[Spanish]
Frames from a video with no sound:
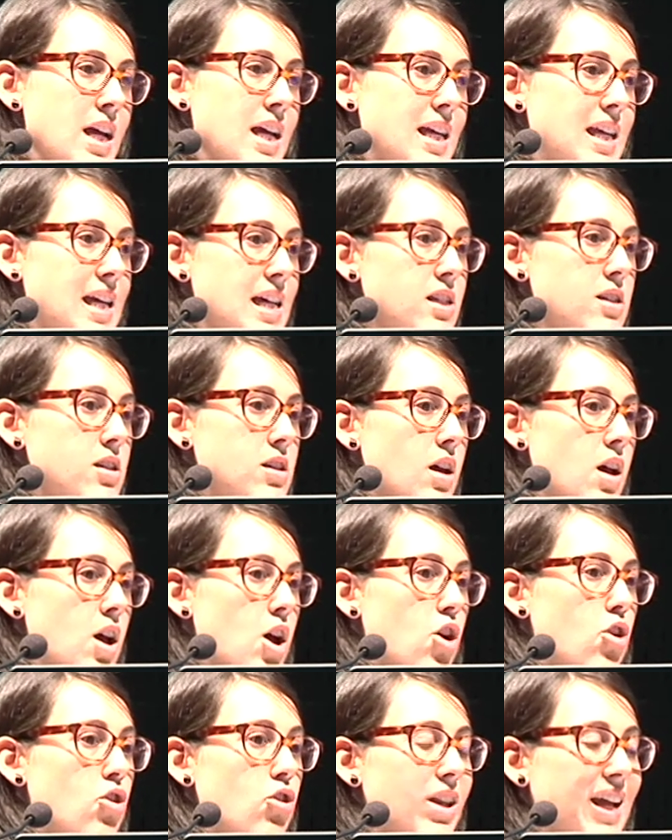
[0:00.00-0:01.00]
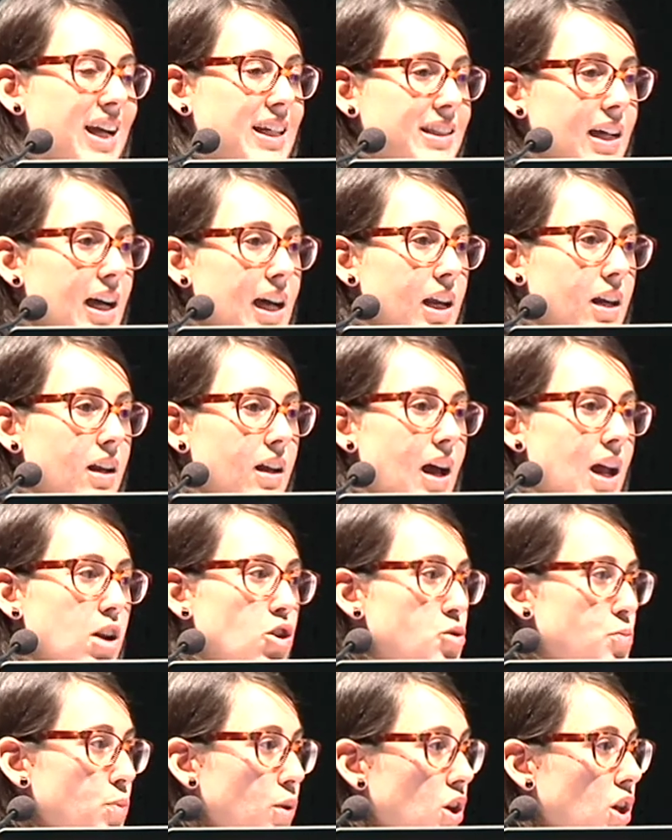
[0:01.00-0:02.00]
y es conectar a
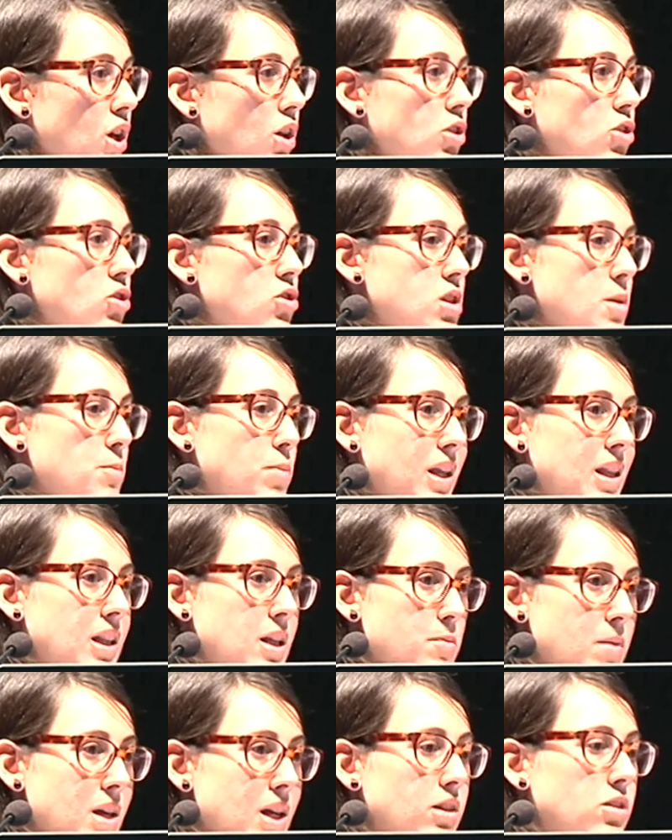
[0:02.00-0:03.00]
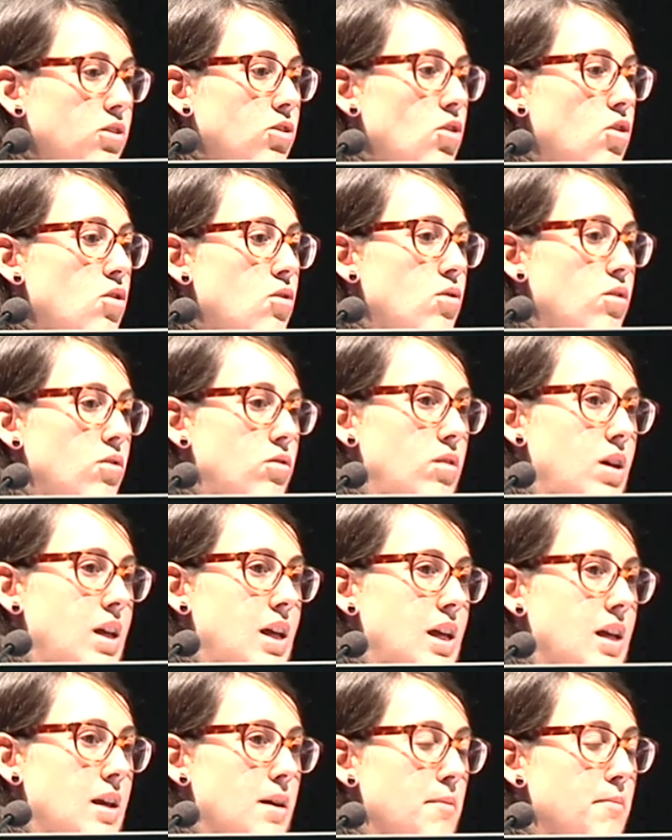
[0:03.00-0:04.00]
los proyectos de emprendimiento
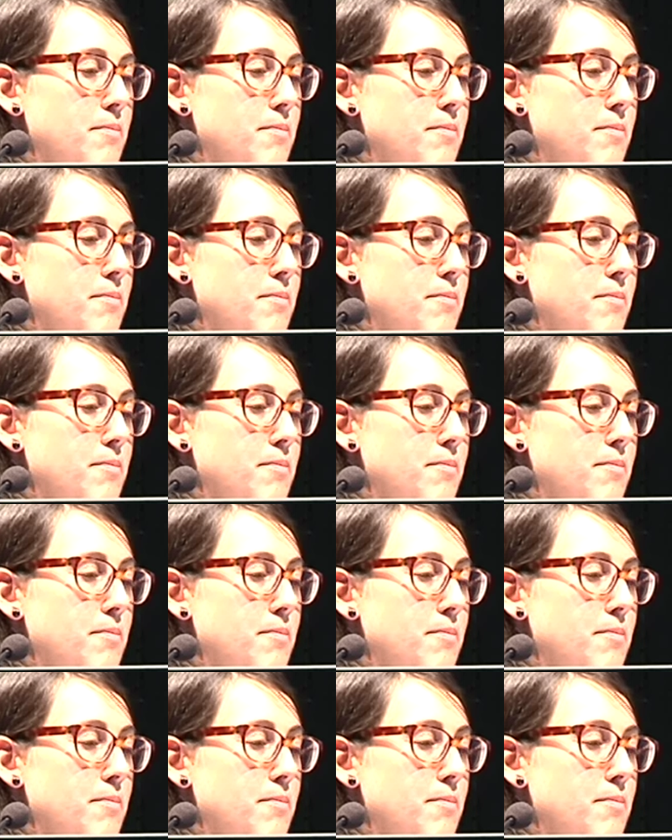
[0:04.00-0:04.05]
eh,